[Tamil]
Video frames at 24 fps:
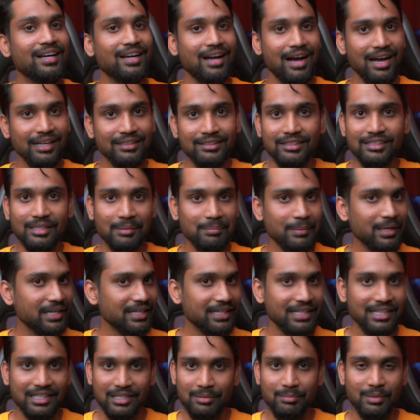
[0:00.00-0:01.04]
காசு
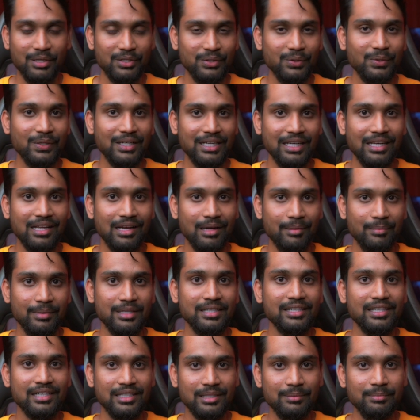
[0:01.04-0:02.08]
சம்பாதிக்கிறது மட்டும்
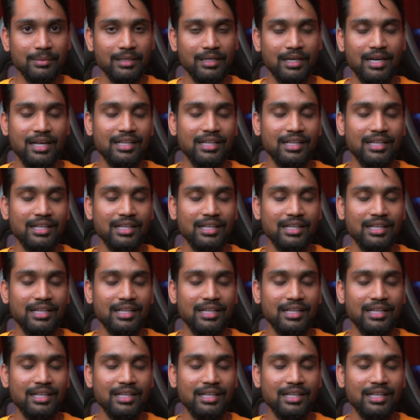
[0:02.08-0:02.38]
இல்லாமல் ஏர்ன்